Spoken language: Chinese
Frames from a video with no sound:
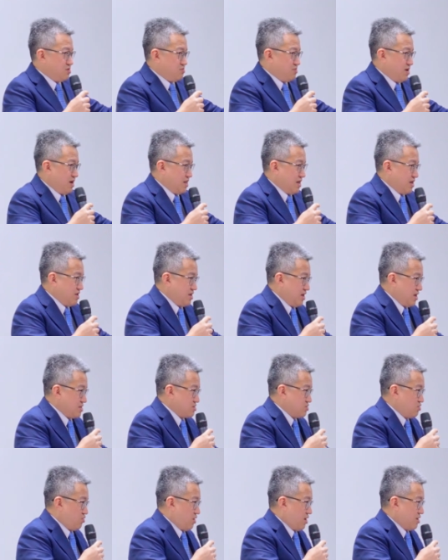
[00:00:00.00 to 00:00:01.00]
马来亚
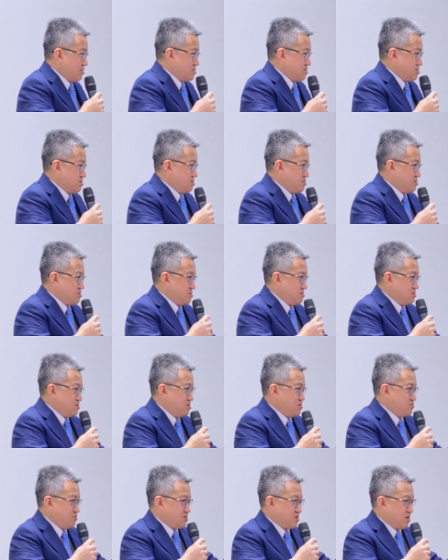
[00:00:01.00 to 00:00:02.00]
的华人
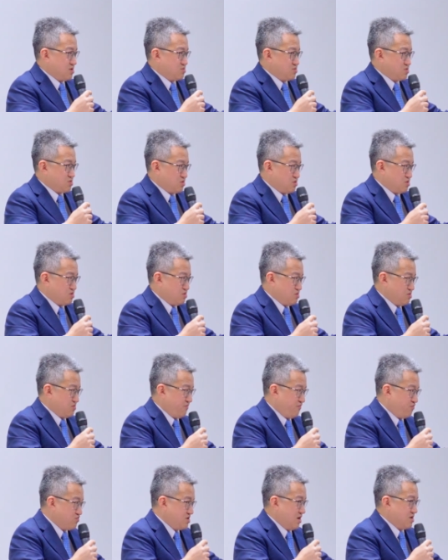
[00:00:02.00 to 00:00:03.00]
基本上就是
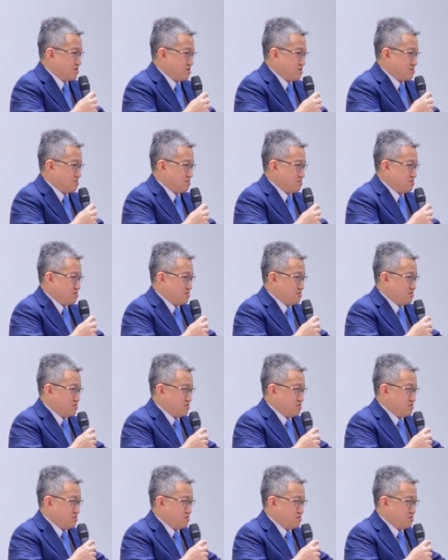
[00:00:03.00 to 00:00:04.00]
福建人、
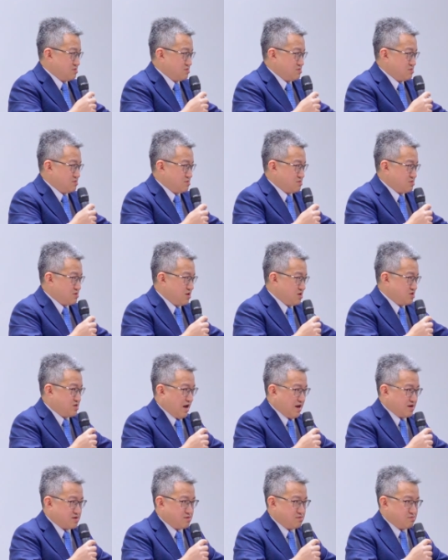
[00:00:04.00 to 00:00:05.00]
客
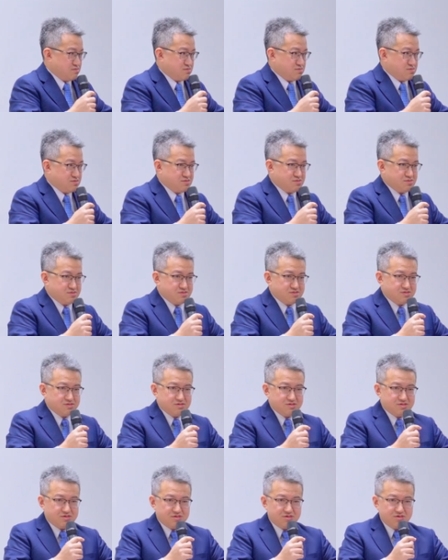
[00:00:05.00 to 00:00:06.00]
家人，
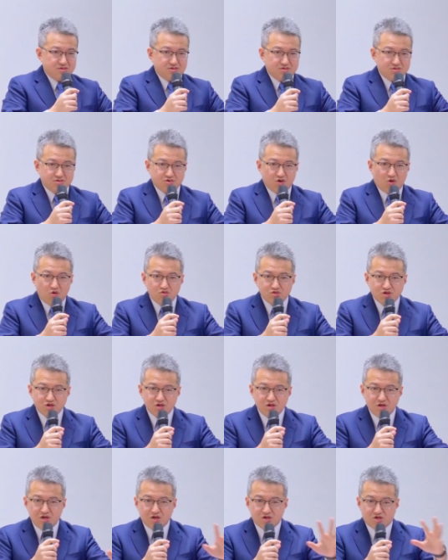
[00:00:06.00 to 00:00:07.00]
都
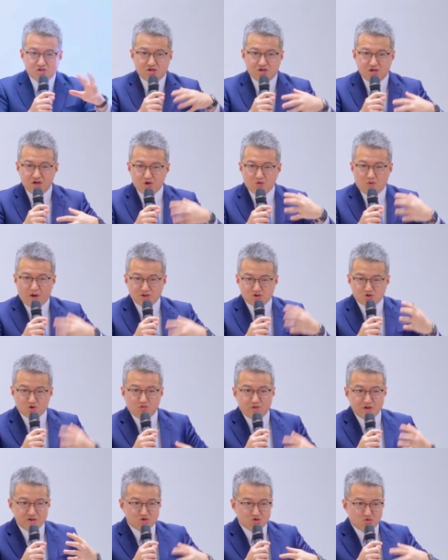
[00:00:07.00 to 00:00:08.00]
是以籍贯作
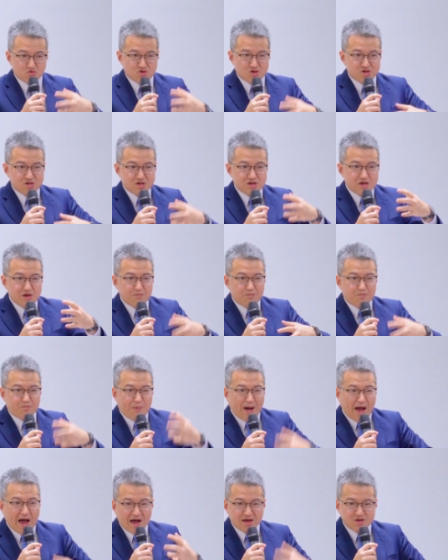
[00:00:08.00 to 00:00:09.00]
为中心的，以
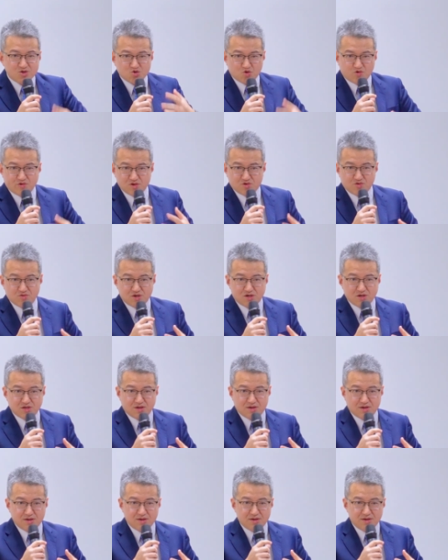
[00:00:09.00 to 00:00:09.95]
邦作为中心的。